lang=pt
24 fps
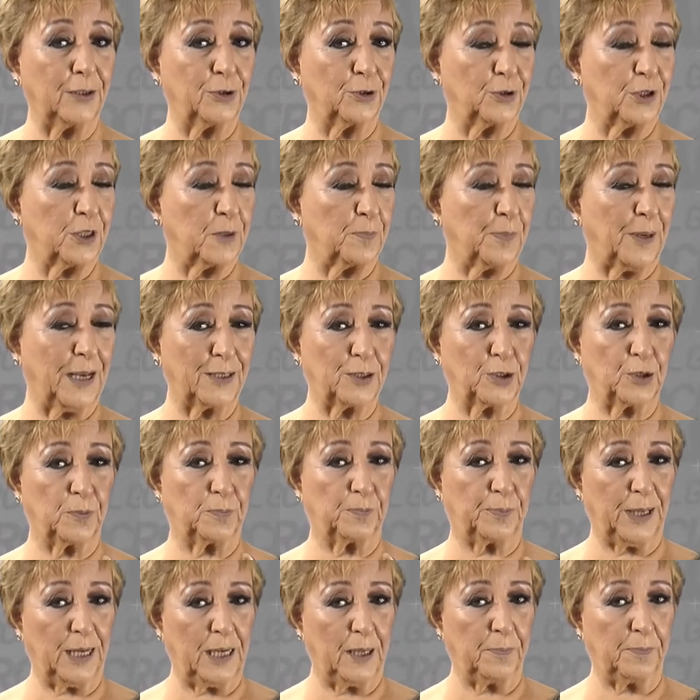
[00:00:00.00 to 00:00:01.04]
do Espaço
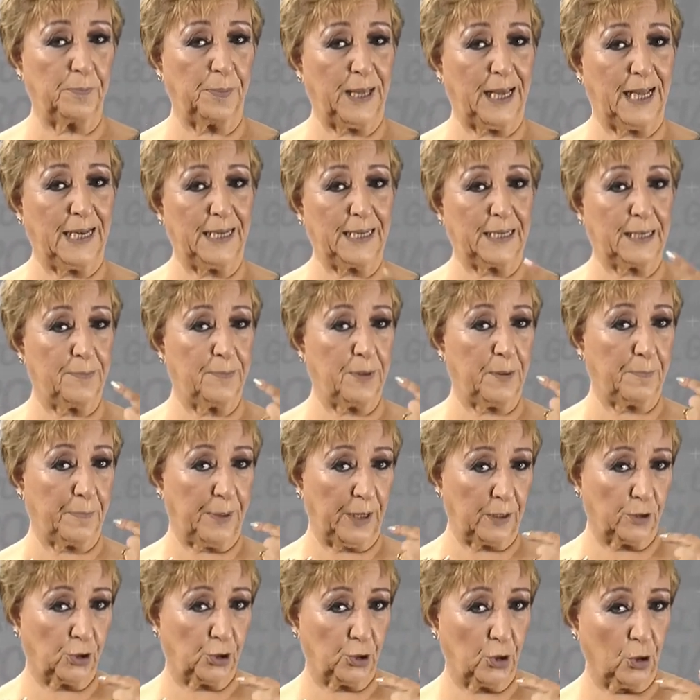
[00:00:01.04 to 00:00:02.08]
Pele Pele, que me
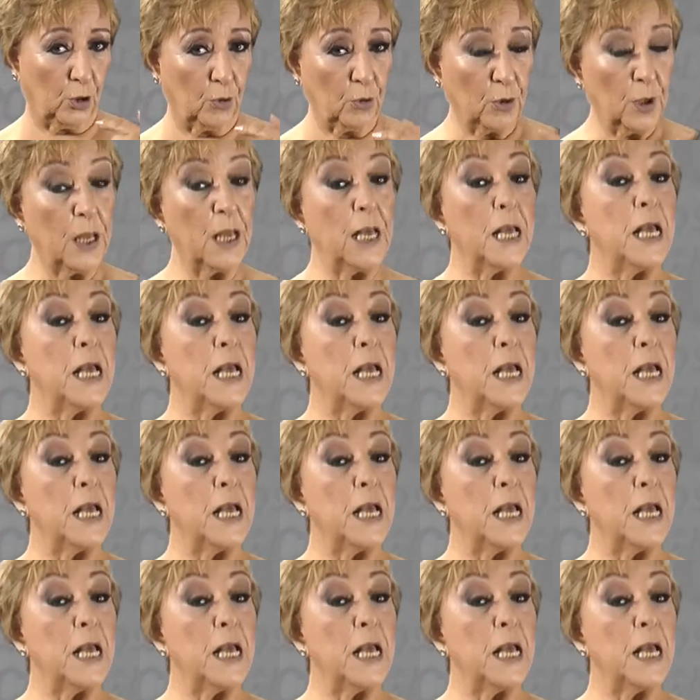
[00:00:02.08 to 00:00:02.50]
penteou,